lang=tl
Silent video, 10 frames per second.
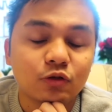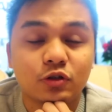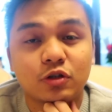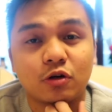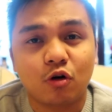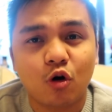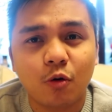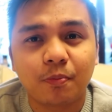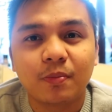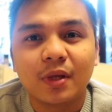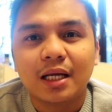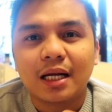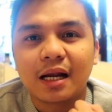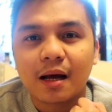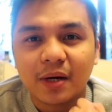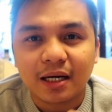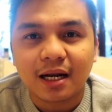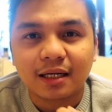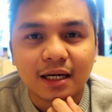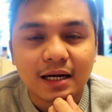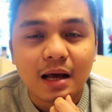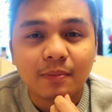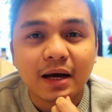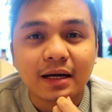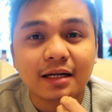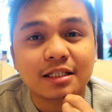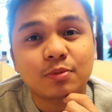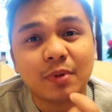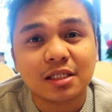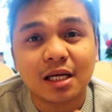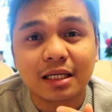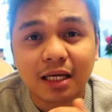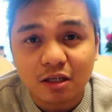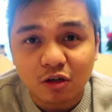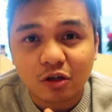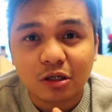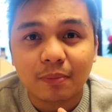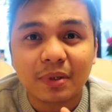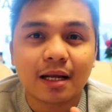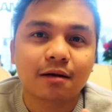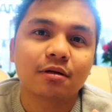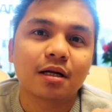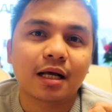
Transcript: lose your hope. Laban lang ng laban. And especially ngayon na binago